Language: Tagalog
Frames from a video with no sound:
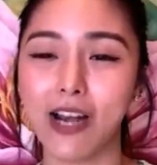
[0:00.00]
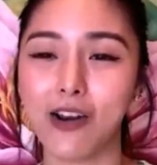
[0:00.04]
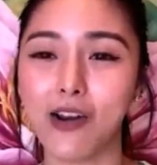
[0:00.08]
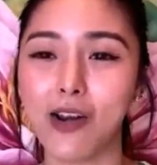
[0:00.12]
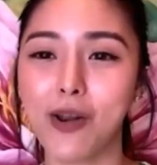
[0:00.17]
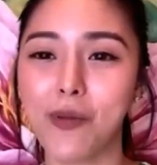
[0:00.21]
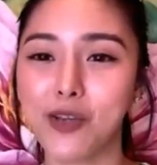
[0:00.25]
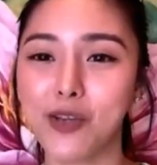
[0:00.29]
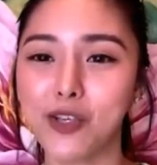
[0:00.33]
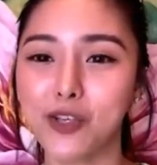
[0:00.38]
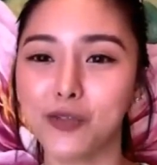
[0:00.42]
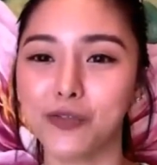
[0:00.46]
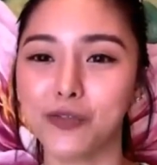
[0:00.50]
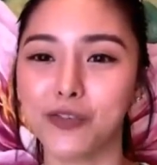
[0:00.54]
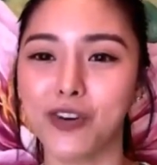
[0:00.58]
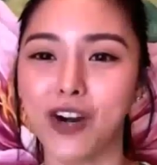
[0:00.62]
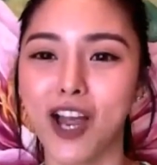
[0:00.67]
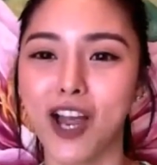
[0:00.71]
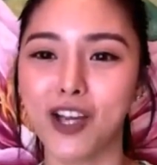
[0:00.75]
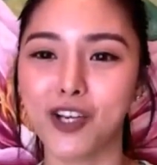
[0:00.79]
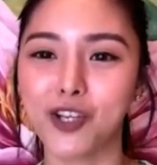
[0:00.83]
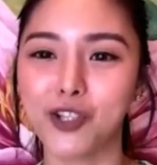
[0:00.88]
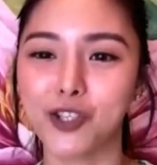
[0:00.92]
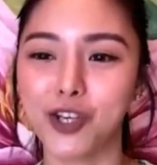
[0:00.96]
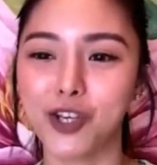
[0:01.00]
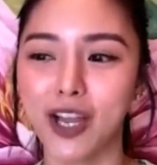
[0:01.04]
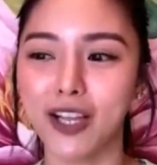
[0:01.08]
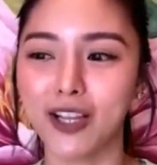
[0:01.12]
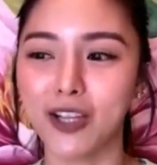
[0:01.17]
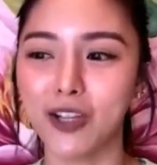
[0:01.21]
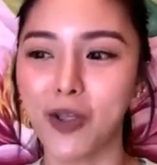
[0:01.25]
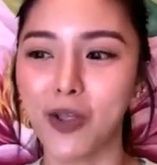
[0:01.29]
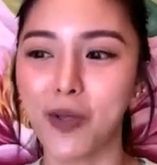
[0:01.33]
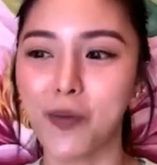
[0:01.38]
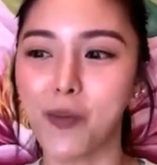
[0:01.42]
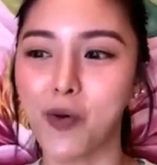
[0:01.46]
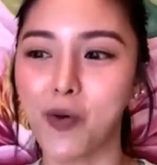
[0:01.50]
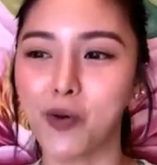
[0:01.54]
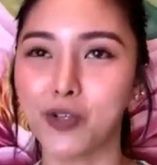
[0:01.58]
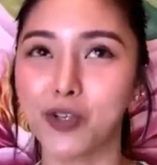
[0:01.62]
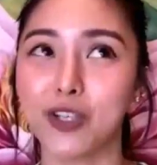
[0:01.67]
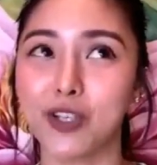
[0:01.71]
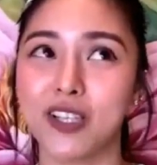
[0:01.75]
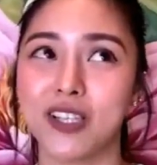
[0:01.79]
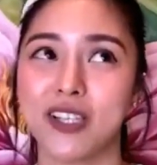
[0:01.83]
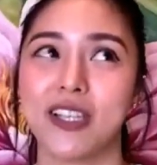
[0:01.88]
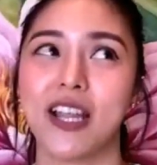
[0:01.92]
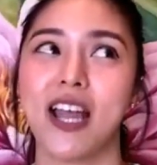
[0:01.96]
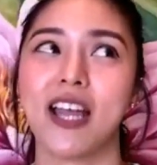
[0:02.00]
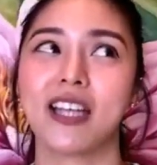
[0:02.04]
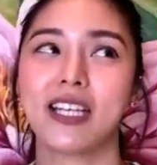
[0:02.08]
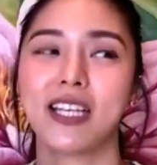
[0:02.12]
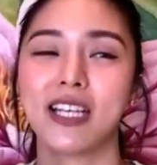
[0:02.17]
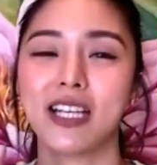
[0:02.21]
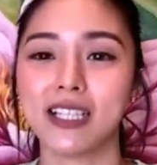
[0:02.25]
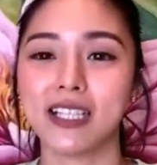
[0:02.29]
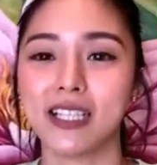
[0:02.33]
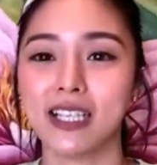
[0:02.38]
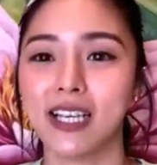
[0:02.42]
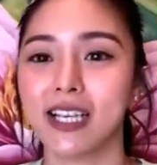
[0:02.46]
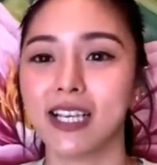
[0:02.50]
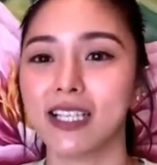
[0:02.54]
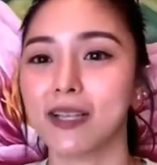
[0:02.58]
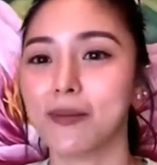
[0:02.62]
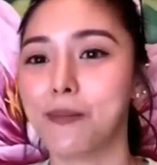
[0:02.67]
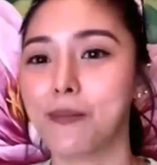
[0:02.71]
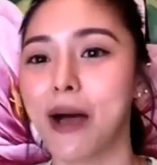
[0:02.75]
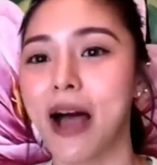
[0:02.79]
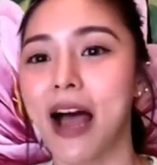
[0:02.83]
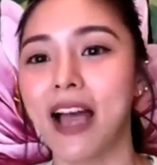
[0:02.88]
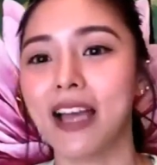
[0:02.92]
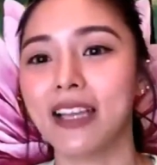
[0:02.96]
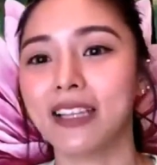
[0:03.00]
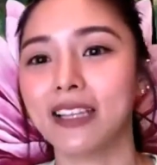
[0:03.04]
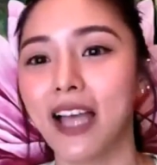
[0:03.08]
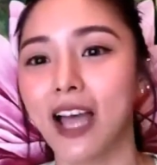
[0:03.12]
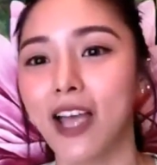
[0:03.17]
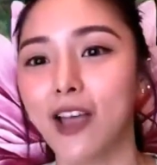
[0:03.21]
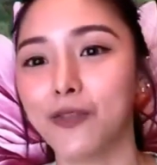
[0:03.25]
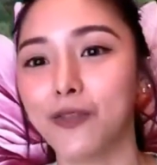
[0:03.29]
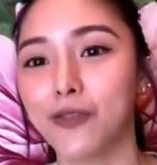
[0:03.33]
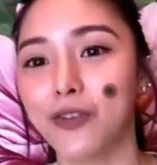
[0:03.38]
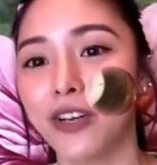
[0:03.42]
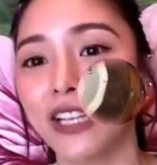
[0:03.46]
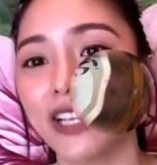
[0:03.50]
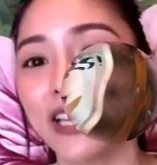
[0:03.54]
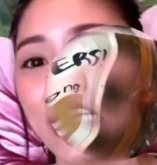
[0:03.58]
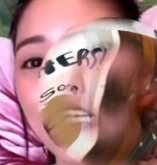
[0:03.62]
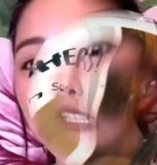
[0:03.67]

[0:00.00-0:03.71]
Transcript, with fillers: Lalo na medyo fragile yung emotions natin kasi nasa bahay tayo for